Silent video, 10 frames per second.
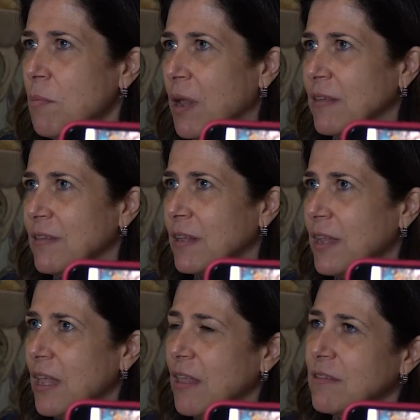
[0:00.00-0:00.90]
per la
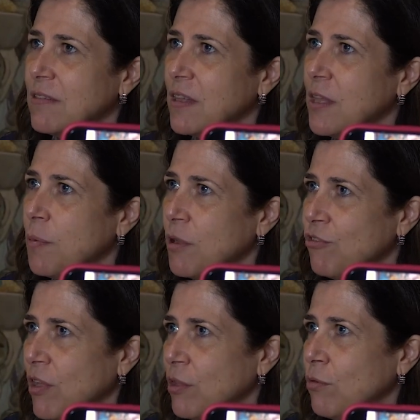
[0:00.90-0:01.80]
Sardegna e
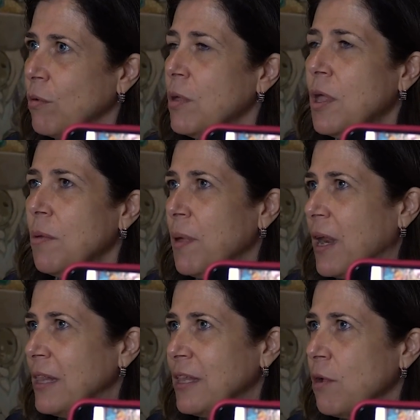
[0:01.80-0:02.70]
60%
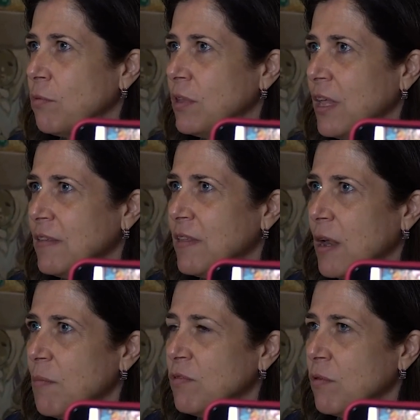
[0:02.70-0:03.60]
per altri contesti,
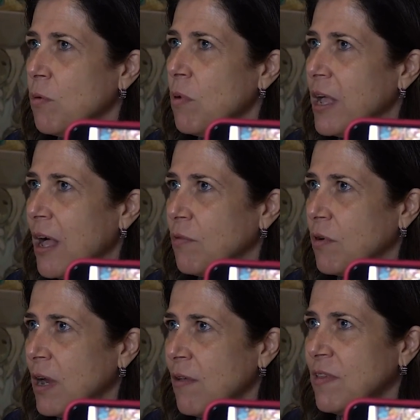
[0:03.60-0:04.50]
nella misura in cui il cavo
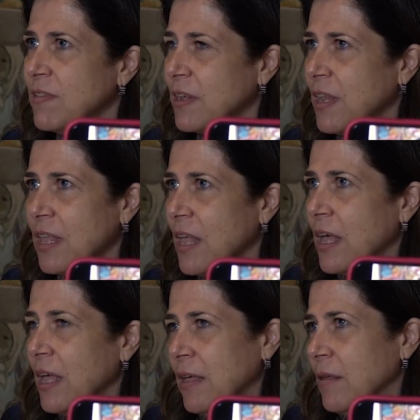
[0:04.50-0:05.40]
non arriva in
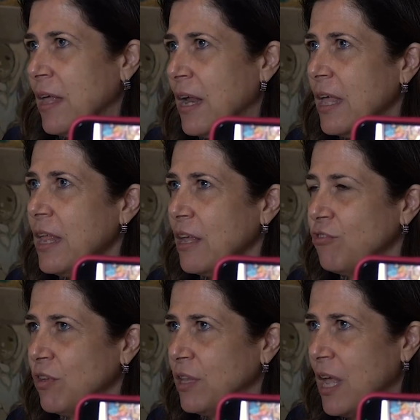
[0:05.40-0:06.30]
Sardegna, eh, era,
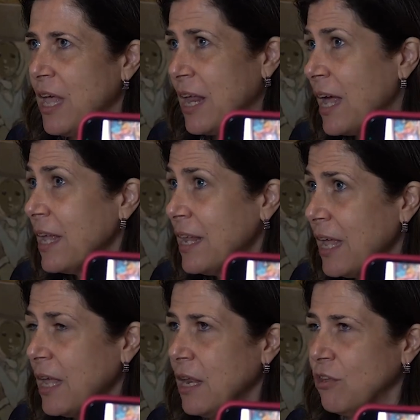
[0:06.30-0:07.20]
inaccettabile, era ed ed
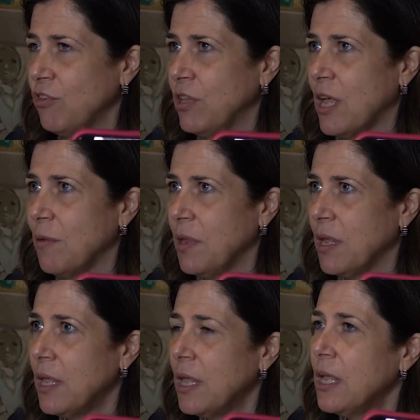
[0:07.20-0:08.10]
è
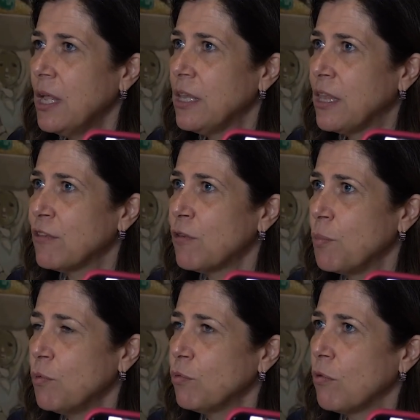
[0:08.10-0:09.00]
inaccettabile. Il terzo
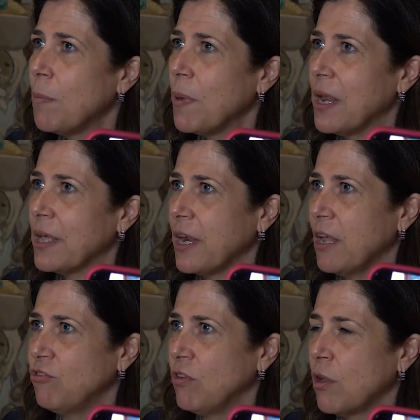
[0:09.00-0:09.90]
punto è per la
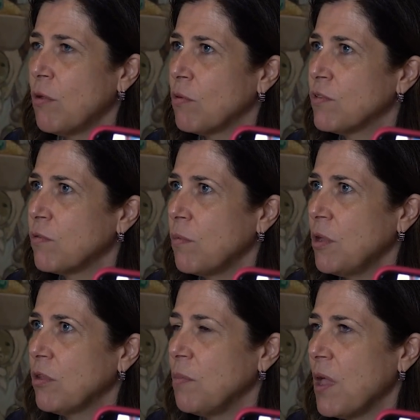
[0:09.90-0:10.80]
crescita. Noi in questo
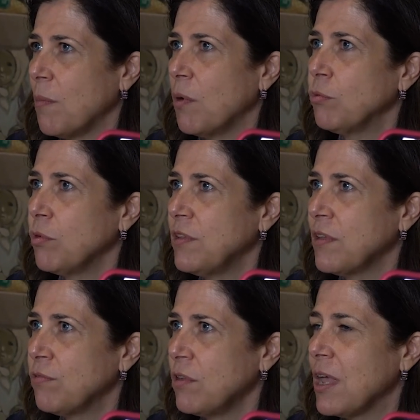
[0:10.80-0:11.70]
momento abbiamo
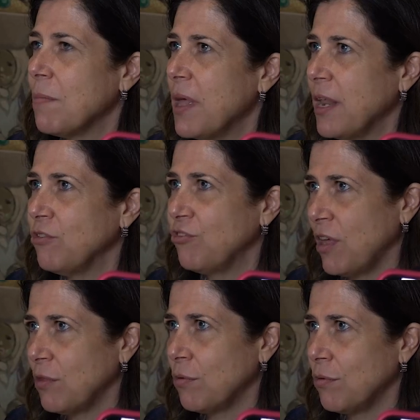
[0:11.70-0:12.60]
autorizzazioni che ben
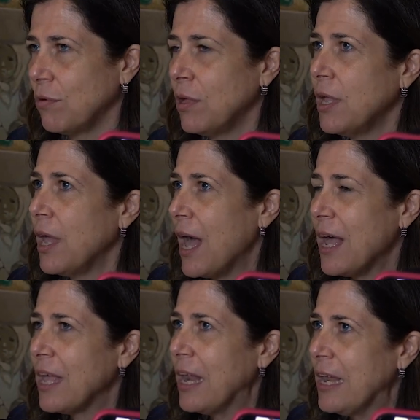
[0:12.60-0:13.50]
eccedono
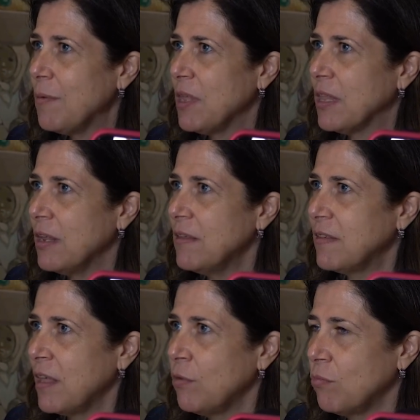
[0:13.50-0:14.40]
anche il limite di
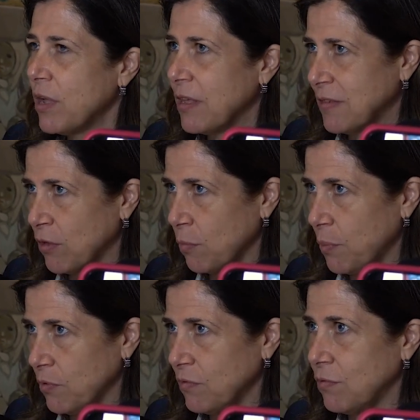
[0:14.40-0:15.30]
6,2 che è stato
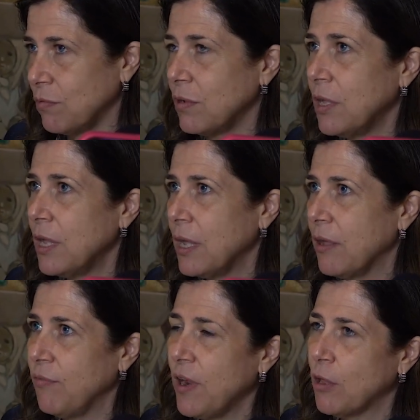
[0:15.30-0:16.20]
posto
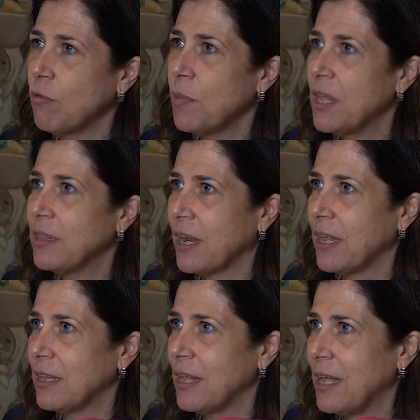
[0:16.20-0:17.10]
eh, fino al
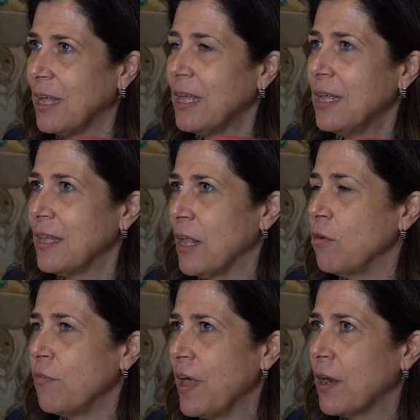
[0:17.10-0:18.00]
2030 dal
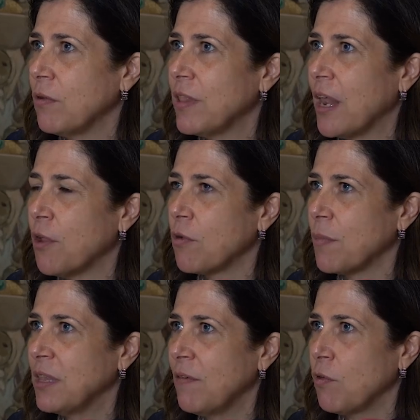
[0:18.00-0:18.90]
governo e dalla
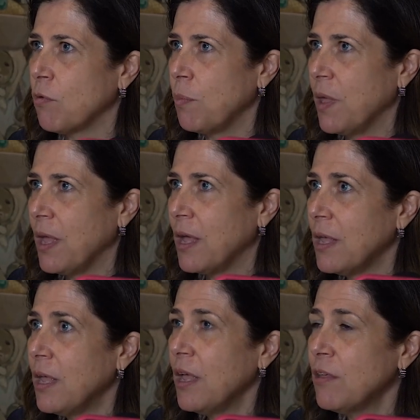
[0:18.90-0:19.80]
normativa europea
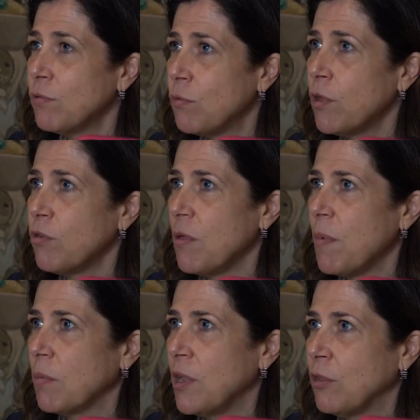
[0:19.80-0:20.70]
e su quello gli
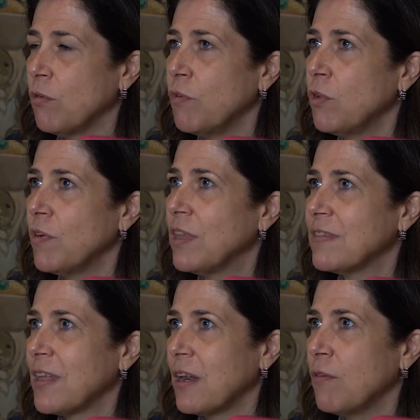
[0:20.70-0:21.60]
abbiamo detto voi dovete
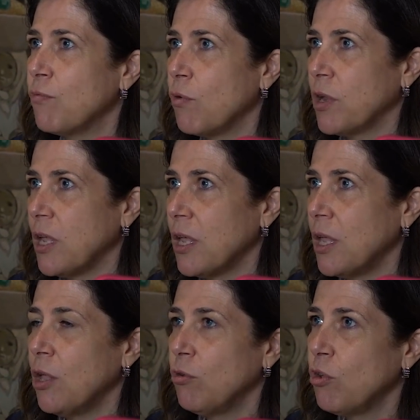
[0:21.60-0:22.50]
starne fuori,
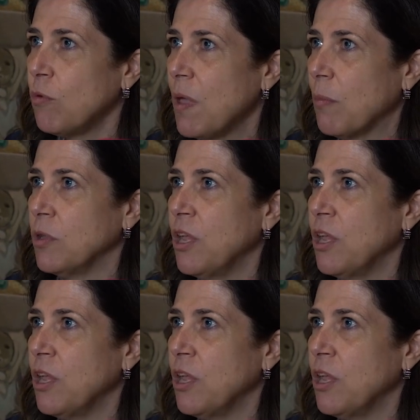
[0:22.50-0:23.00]
noi dobbiamo